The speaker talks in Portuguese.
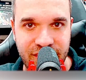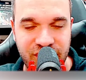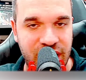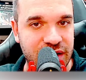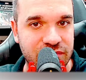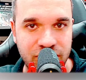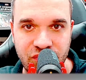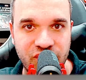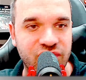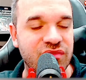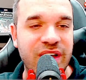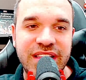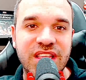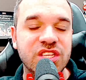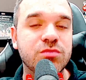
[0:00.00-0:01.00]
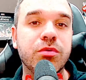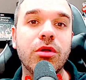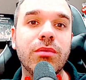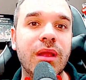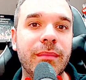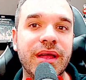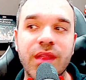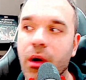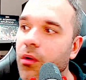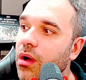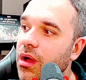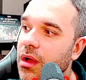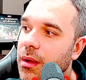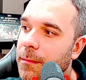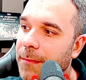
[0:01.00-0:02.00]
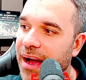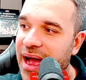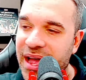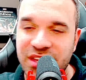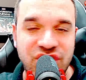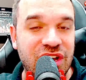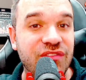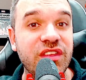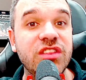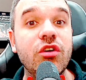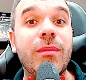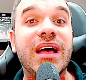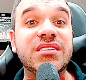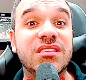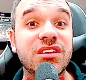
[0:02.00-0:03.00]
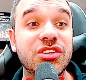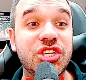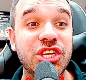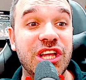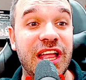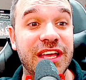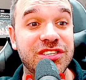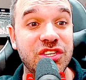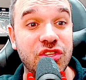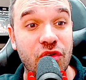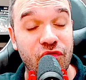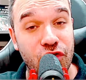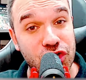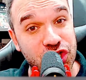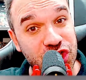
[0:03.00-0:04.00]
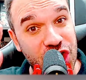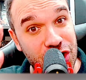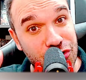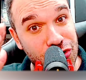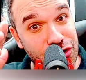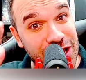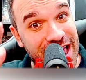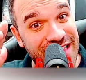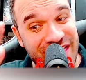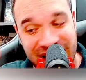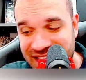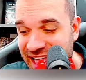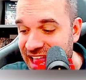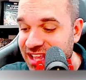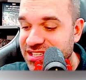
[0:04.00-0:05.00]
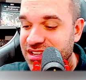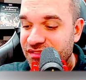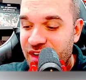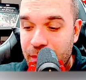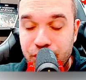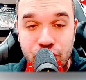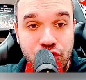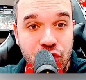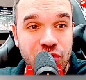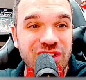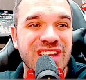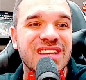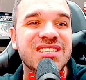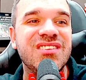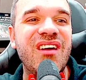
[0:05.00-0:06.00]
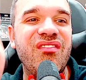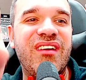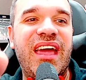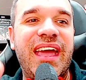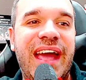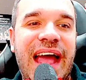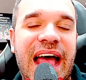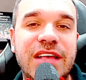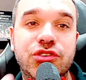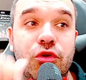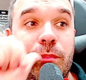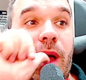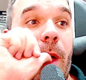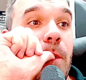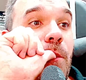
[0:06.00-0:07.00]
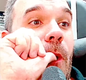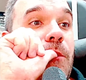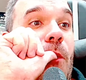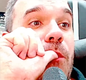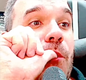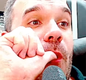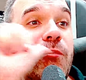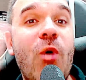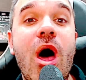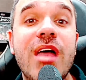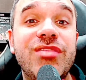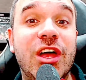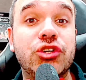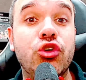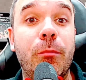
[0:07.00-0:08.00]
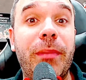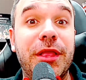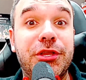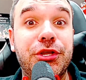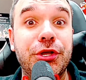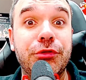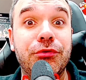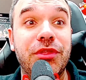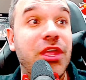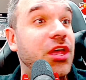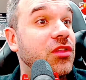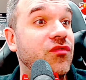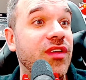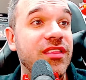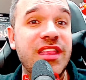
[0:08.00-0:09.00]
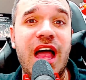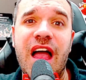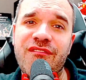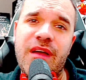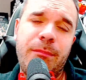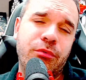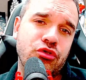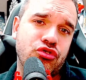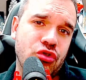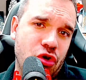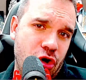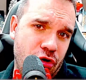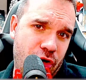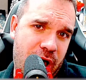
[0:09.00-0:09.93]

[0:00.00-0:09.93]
Vai, não vai ter esse problema, não mas já vendeu bastante ingresso. Então você aí do outro lado da tela, você vai pro jogo, você vai ficar em casa, chupar na chupetinha do dedo. Não, vai pro jogo,